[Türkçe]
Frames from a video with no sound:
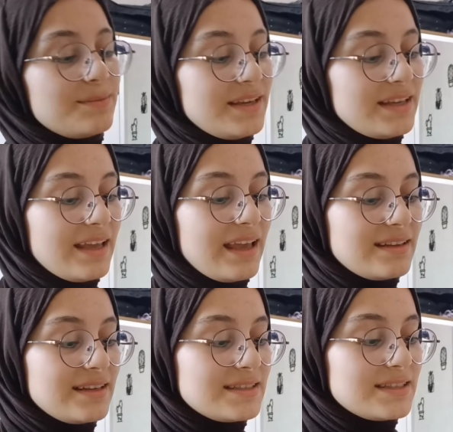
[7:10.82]
tabii yine
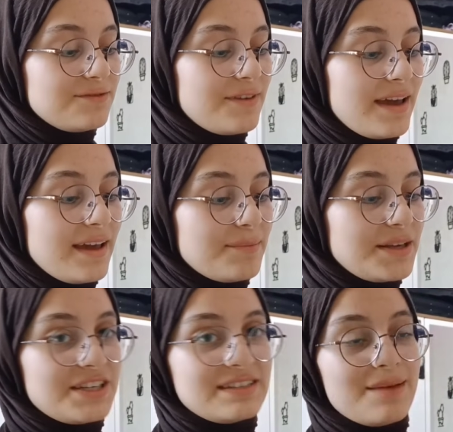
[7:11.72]
yeni nesil ve
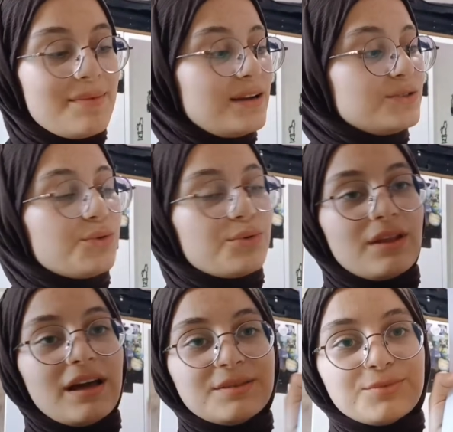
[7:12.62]
beceri temelli
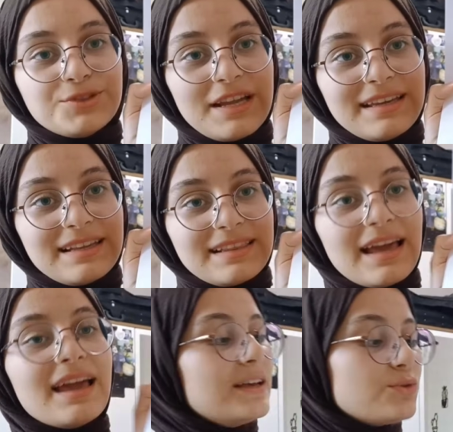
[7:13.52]
sorular bu
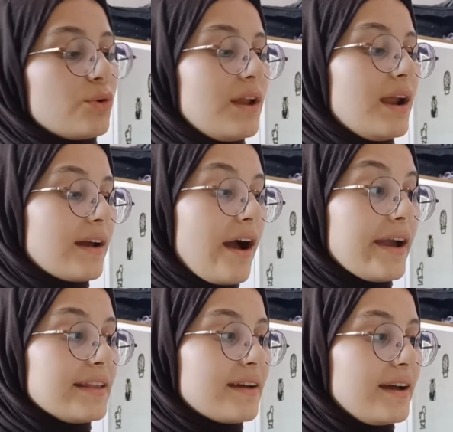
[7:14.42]
şekilde. Ee, sorular
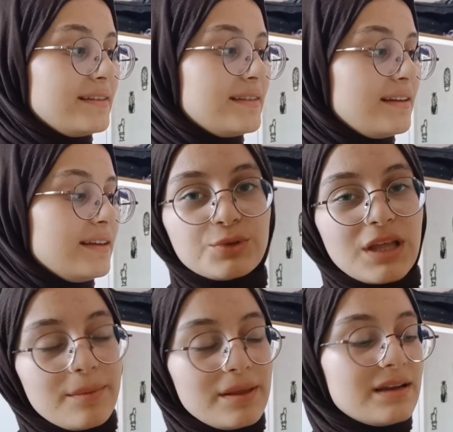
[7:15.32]
gayet kaliteli. Bu
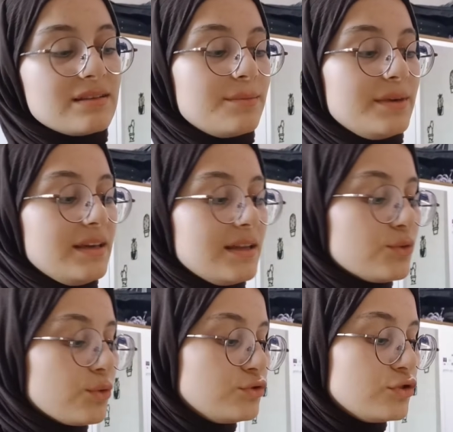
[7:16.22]
denemelerin tabii ki
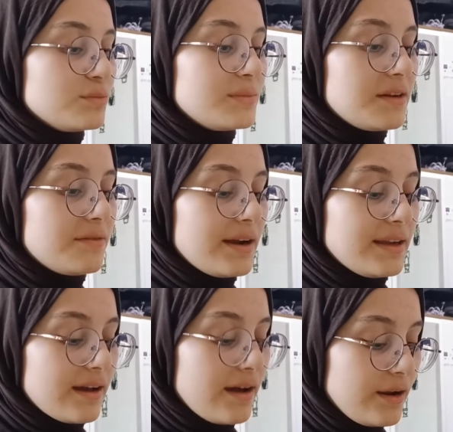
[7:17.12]
yine soru çözümleri var.
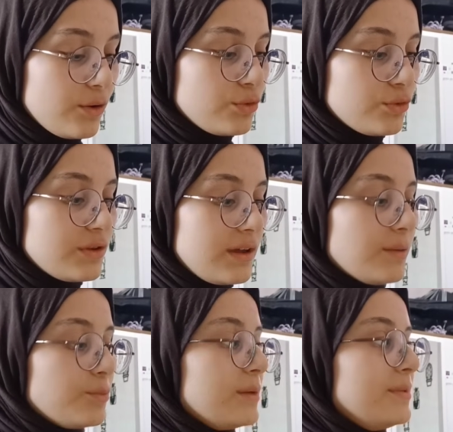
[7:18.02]
Yine karekodu
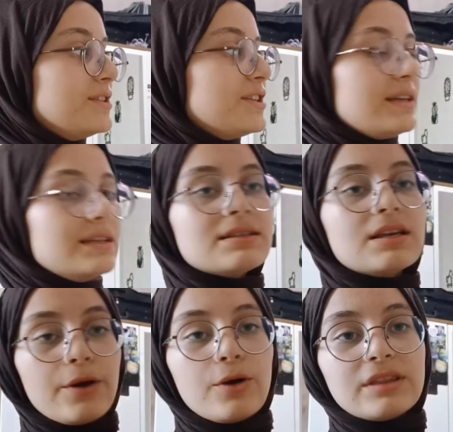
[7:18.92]
okutarak bulabileceğiniz.
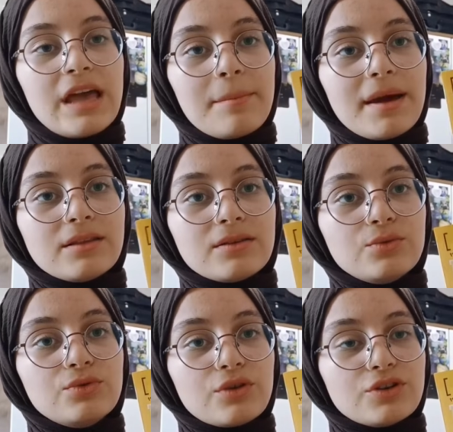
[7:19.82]
Karekod da hemen
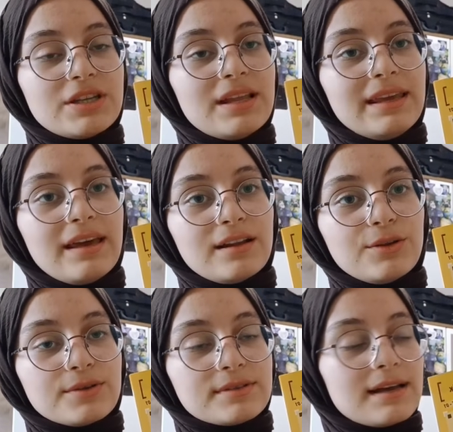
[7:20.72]
üst köşede yer alıyor